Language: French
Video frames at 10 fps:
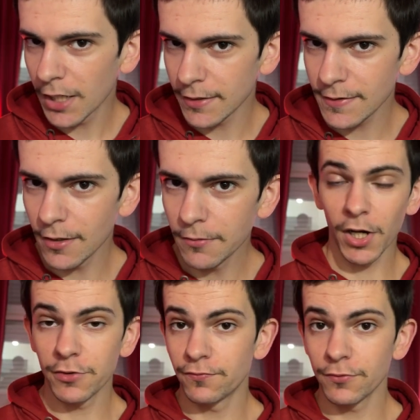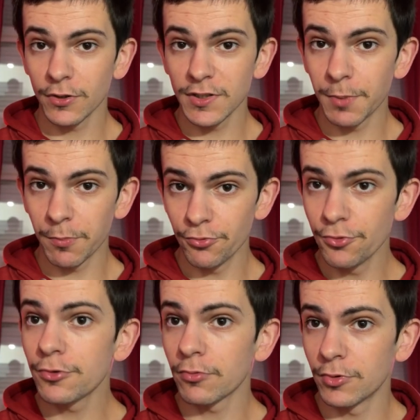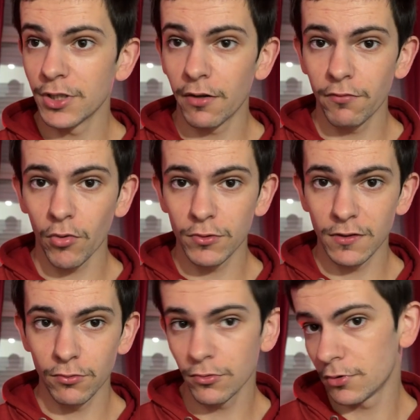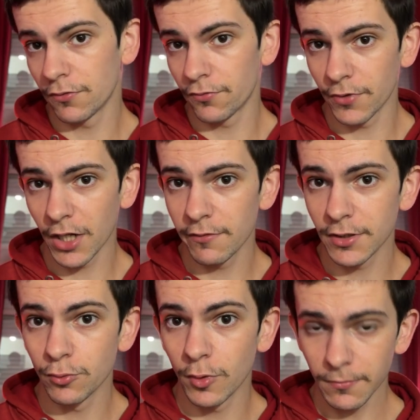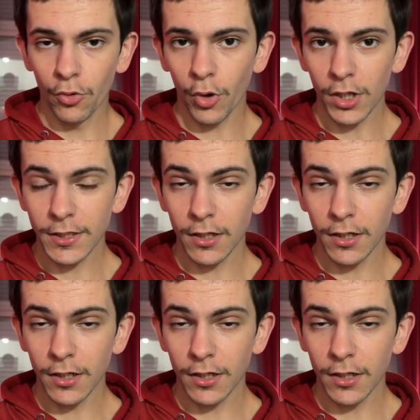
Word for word: rien que ça. Bref, je vous en dis pas plus, on ira voir au salon et vous verrez avec nous. Hein. On aura